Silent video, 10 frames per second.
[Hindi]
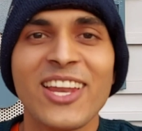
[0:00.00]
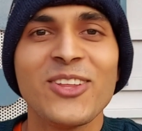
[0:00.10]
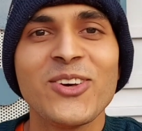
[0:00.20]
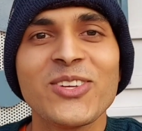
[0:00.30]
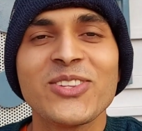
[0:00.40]

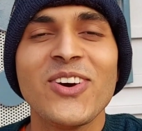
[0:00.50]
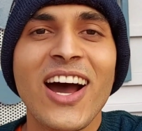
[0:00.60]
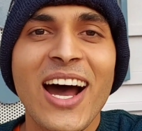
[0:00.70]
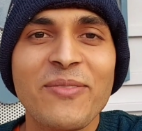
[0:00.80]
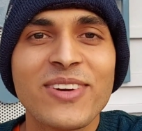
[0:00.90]
हेलो दोस्तों
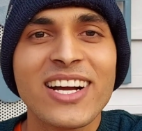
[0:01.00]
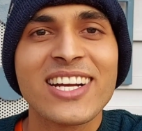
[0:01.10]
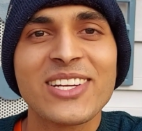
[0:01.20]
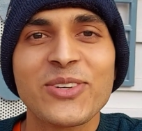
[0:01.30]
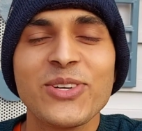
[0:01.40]
आपका
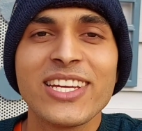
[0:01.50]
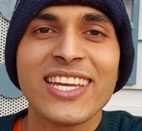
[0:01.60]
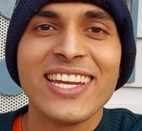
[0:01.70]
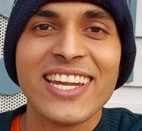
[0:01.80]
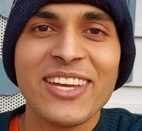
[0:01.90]
गट्टूड़ी
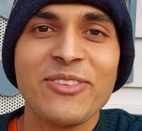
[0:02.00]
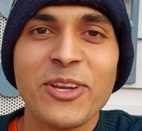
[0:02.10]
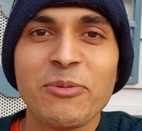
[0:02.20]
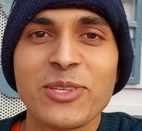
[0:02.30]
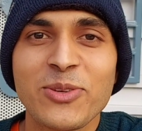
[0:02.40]
की नई
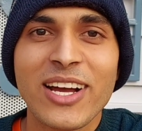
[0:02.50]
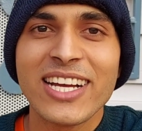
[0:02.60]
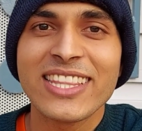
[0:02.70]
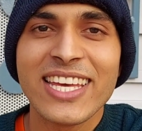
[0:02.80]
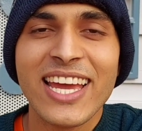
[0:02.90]
वीडियो में
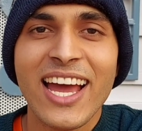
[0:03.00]
स्वागत है